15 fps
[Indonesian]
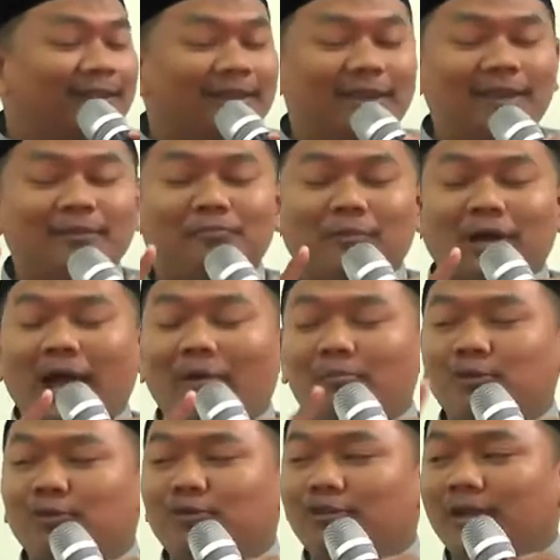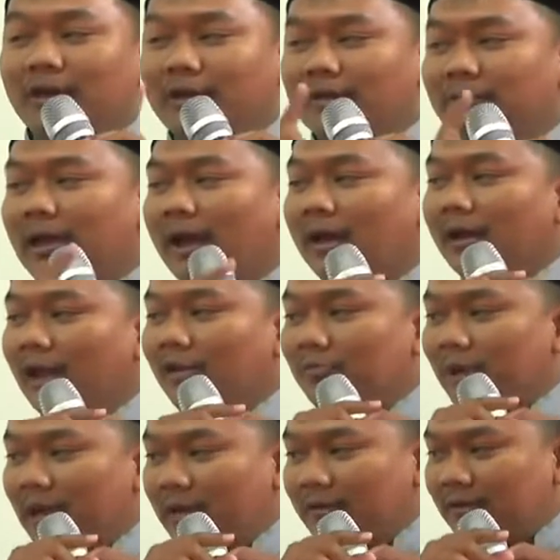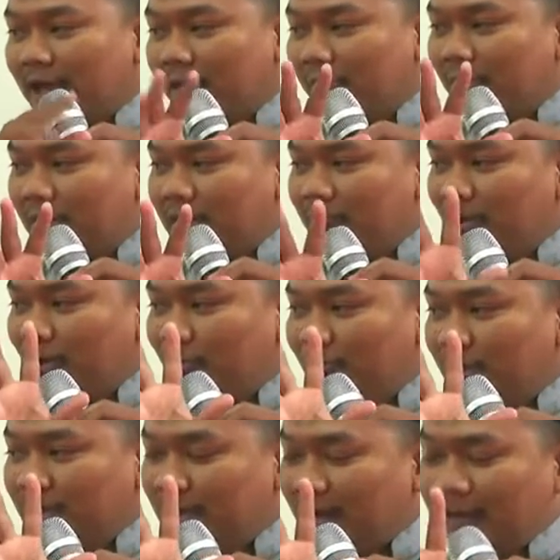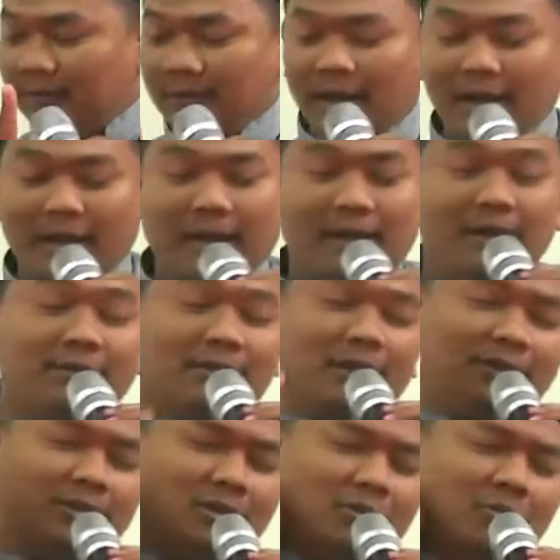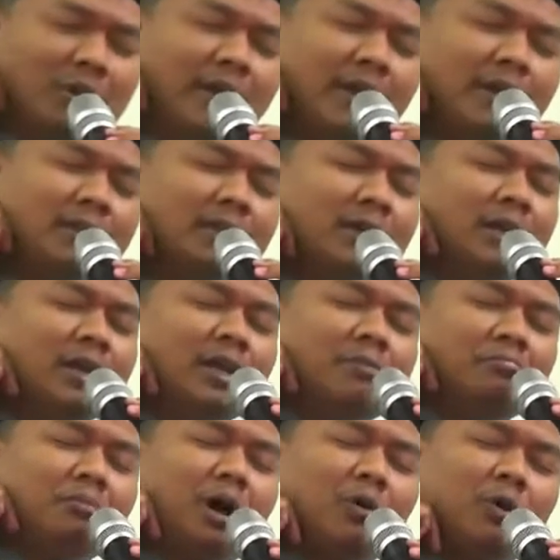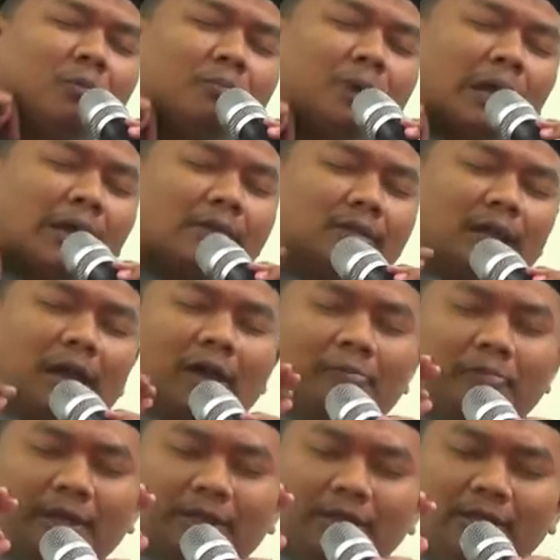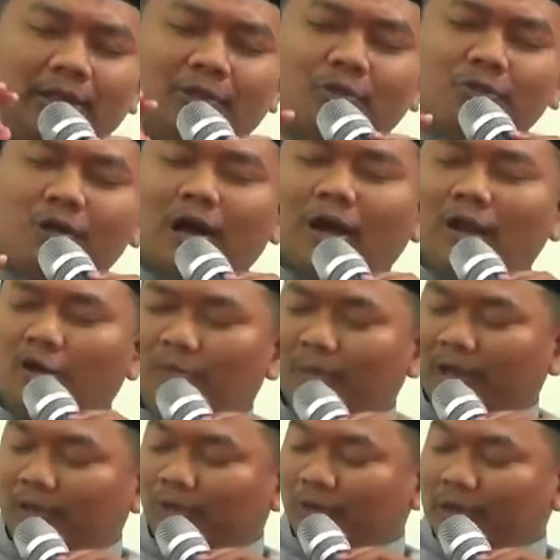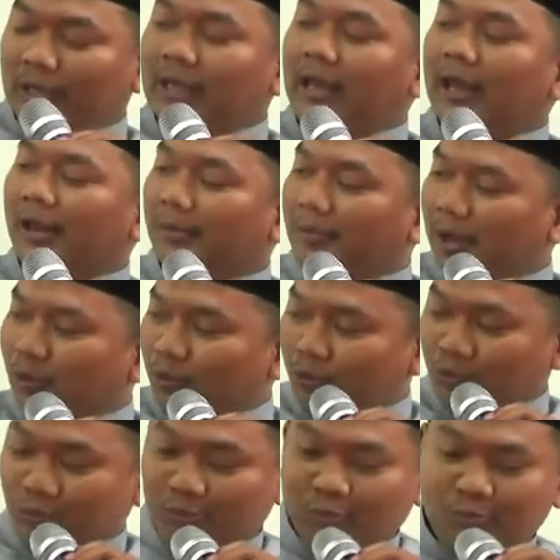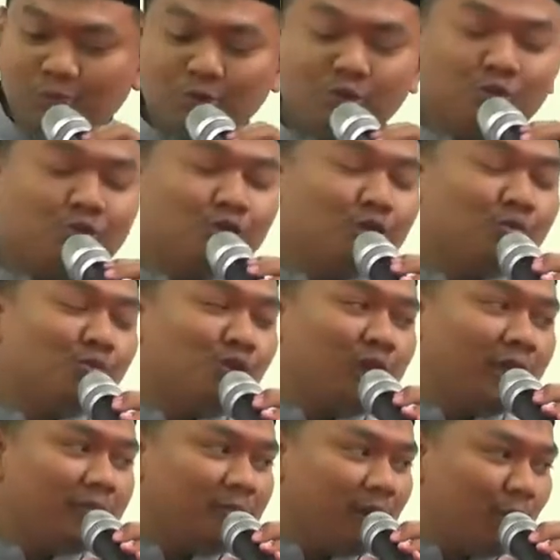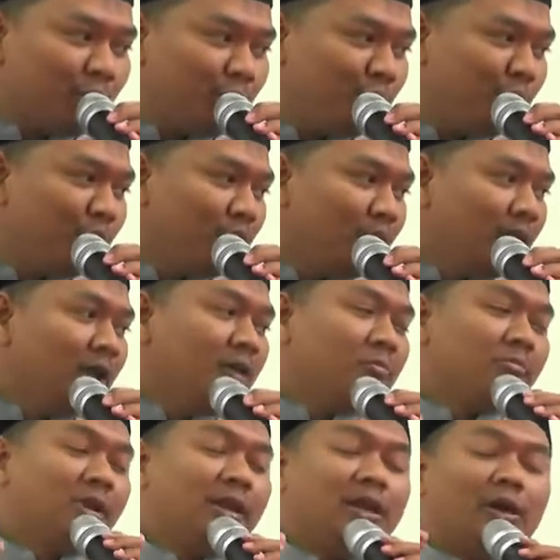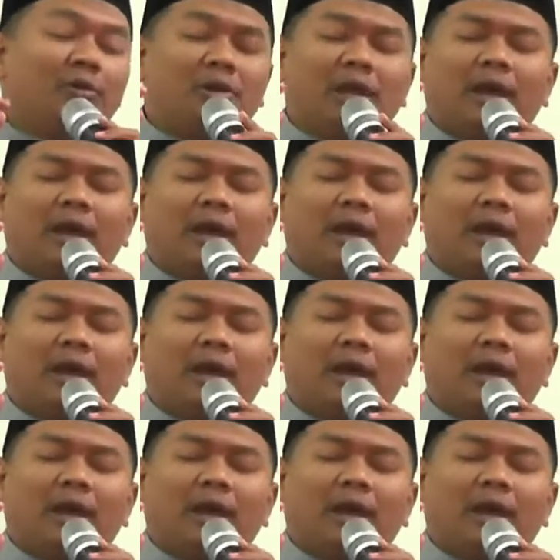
Jadi kamusnya keseharian para sahabat belum menjelaskan ada satu riwayat bahwa para sahabat itu kalau masuk hilal baru muncul bulan baru, beliau